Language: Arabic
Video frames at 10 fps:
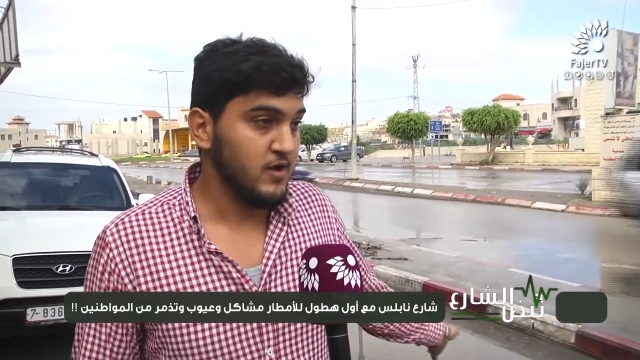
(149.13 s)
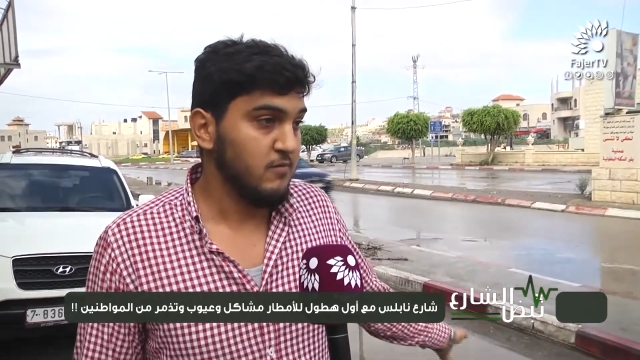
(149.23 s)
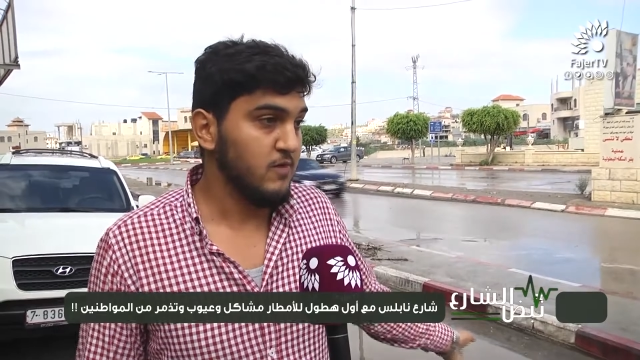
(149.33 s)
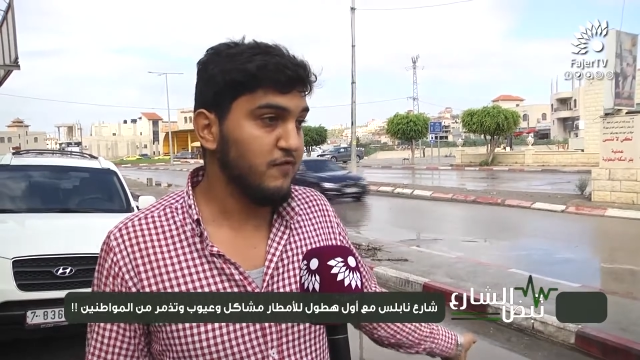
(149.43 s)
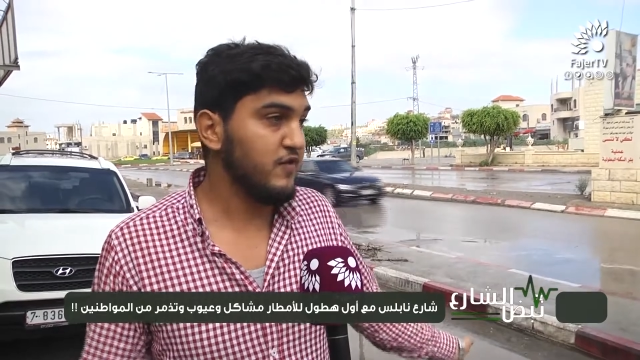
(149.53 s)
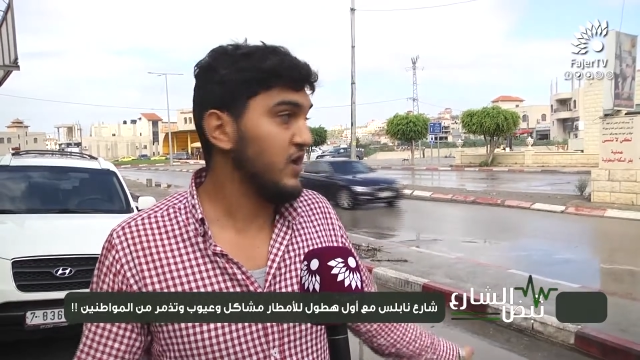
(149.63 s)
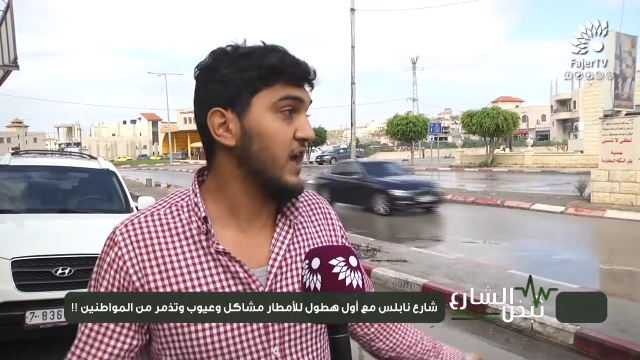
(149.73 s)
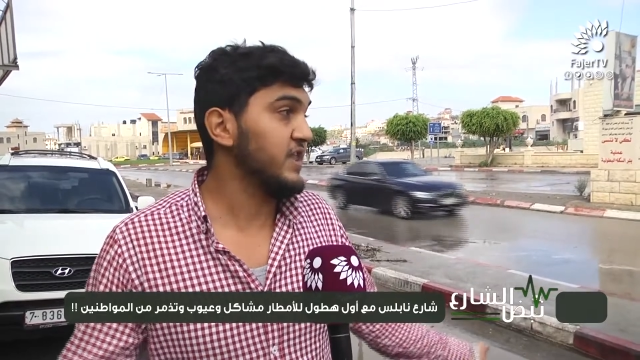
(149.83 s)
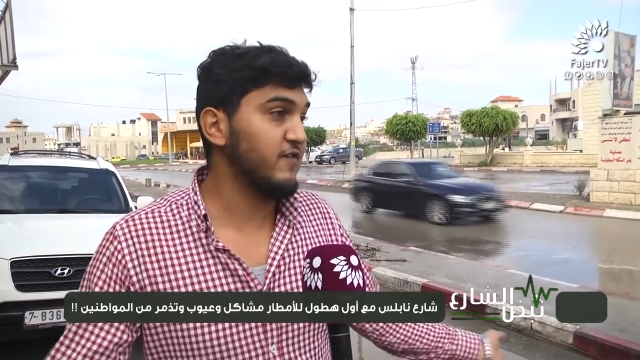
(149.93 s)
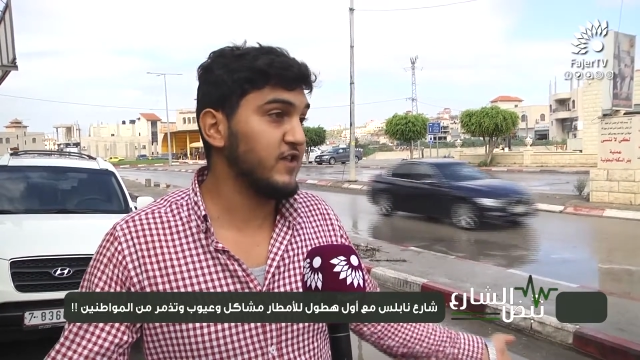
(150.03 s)
ما في
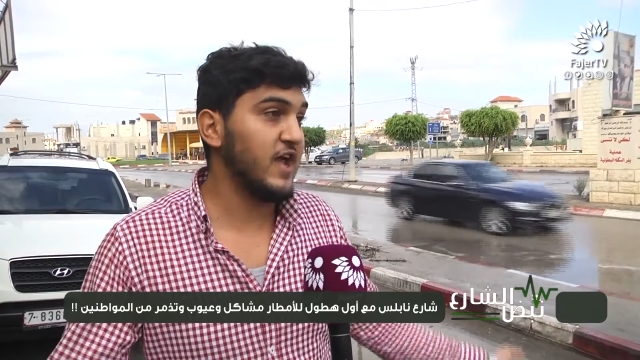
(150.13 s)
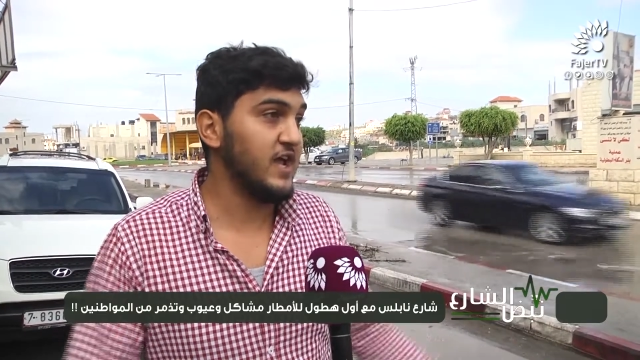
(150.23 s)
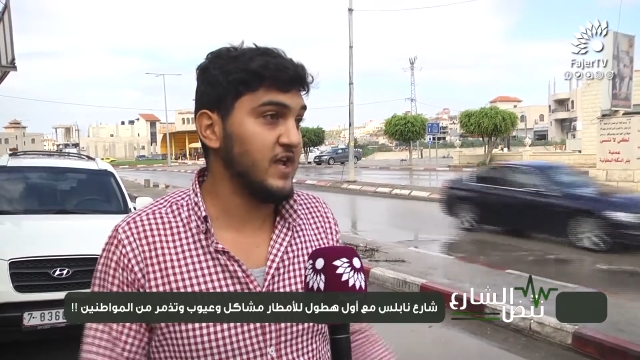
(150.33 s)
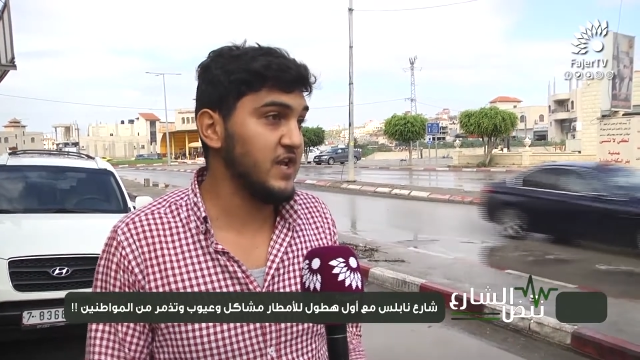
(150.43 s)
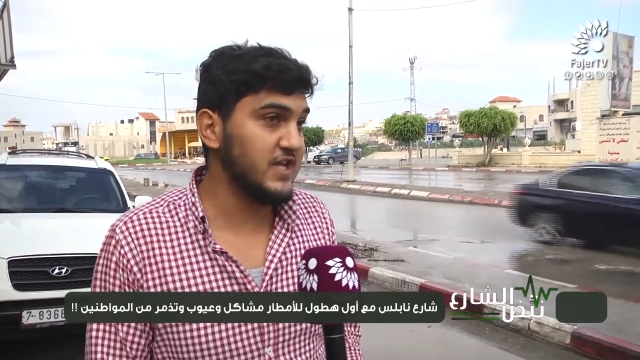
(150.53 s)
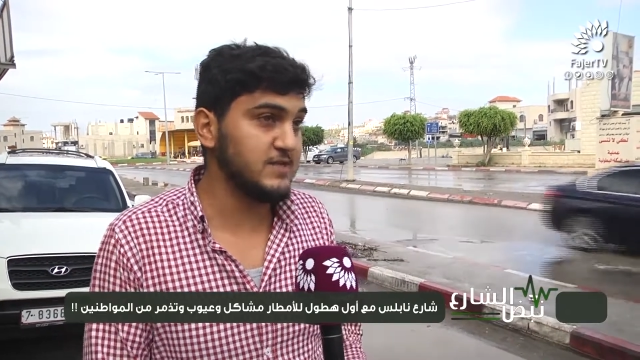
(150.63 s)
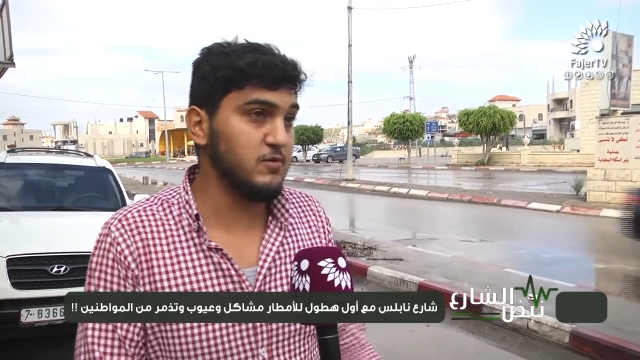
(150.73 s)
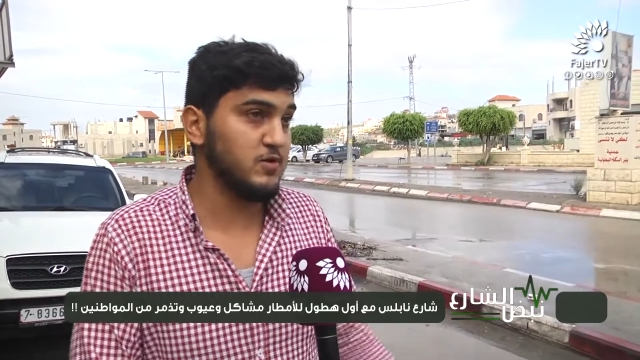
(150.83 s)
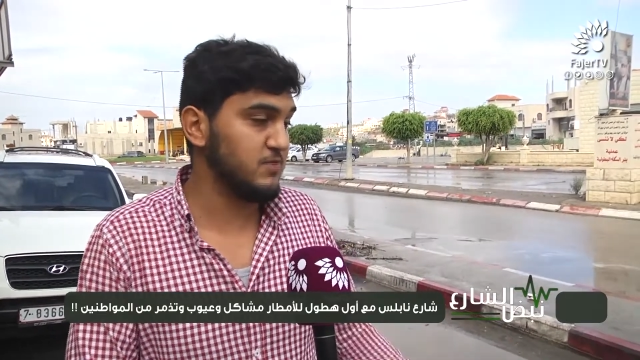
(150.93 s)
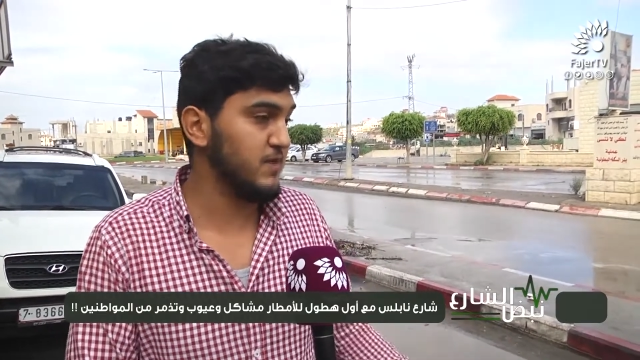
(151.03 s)
حدا فتحها يعني لازم
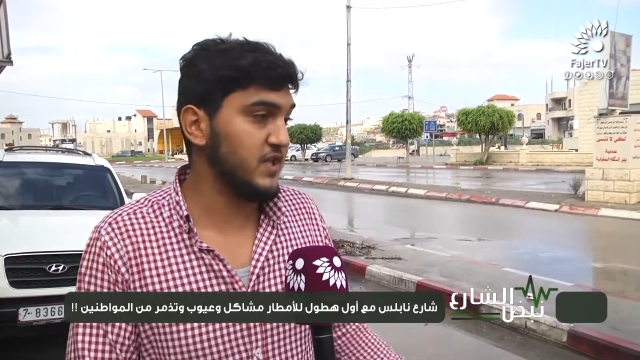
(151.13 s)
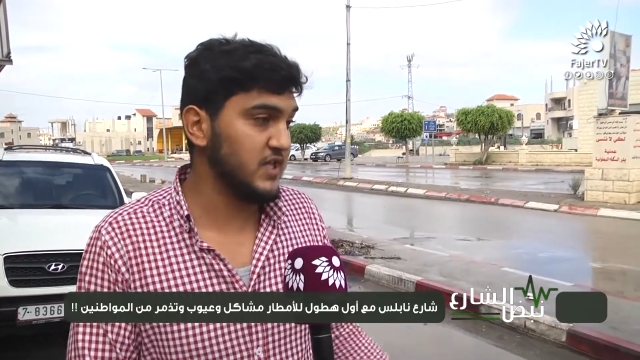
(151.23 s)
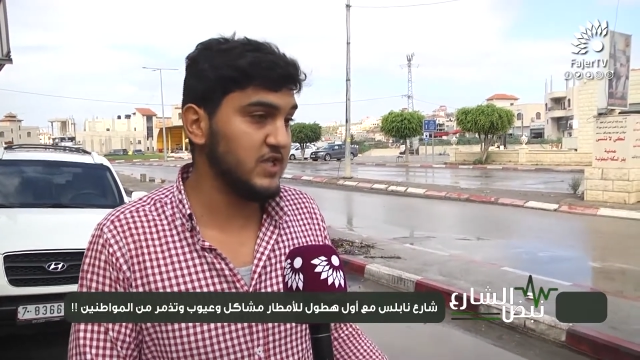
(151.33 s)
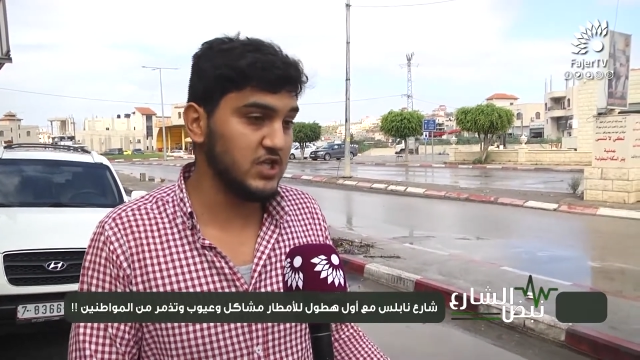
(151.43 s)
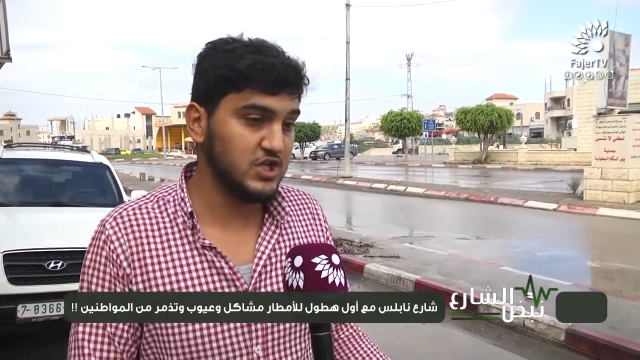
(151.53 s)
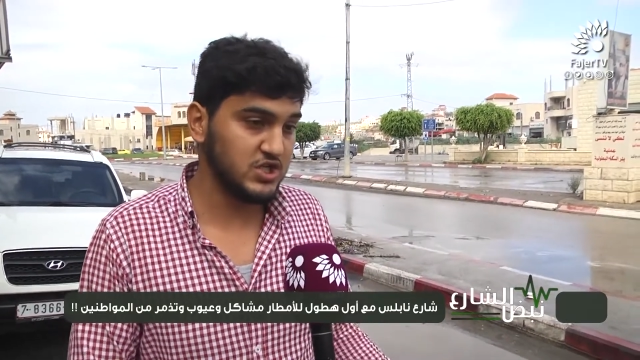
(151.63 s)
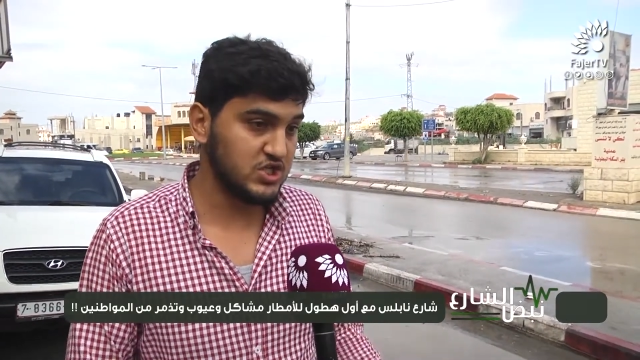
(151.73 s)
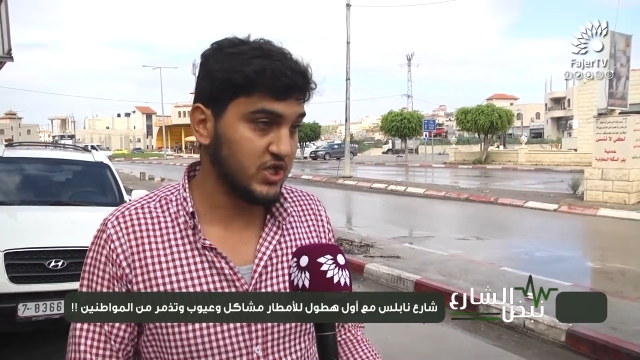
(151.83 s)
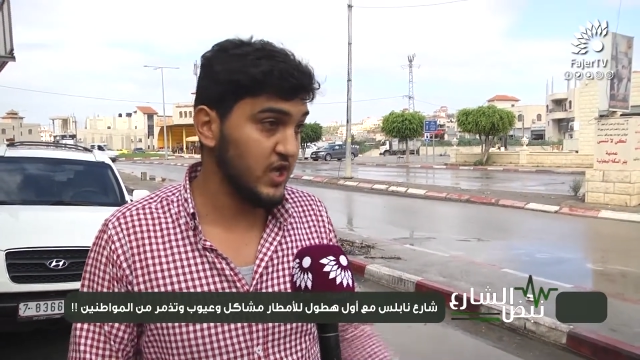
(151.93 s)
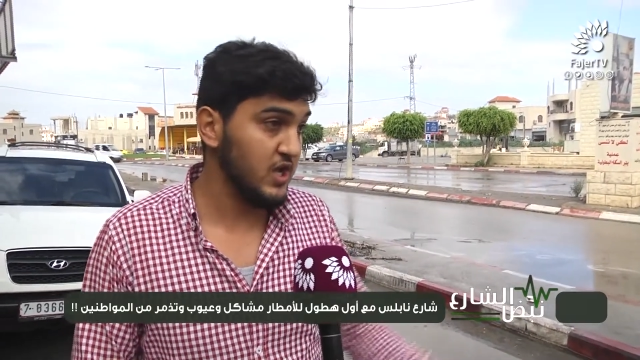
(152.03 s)
البلديه تيجي
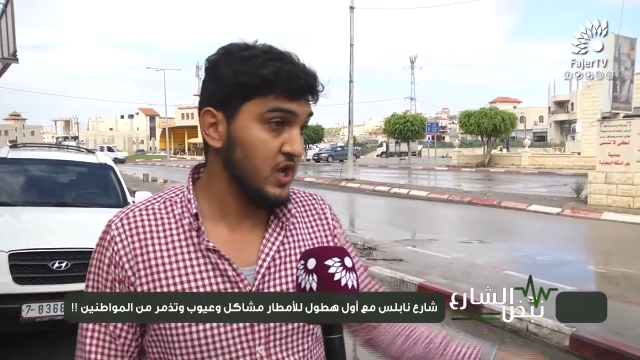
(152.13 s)
تشتغل